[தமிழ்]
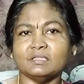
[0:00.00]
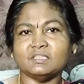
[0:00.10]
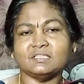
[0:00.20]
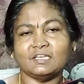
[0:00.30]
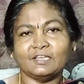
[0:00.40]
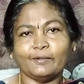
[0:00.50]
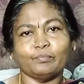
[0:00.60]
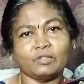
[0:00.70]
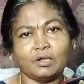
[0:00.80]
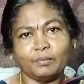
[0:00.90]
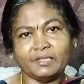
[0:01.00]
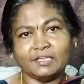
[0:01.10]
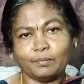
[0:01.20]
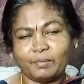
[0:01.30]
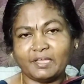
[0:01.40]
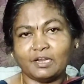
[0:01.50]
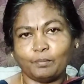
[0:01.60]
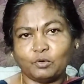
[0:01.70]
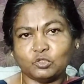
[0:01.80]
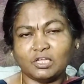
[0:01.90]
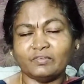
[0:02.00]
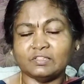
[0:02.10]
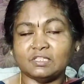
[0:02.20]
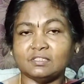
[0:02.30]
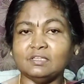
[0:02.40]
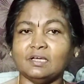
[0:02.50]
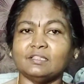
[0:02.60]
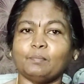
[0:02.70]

பாஞ்சஜன்யம் அப்படிங்கிற பெயர் அப்பொழுதுதான் வந்தது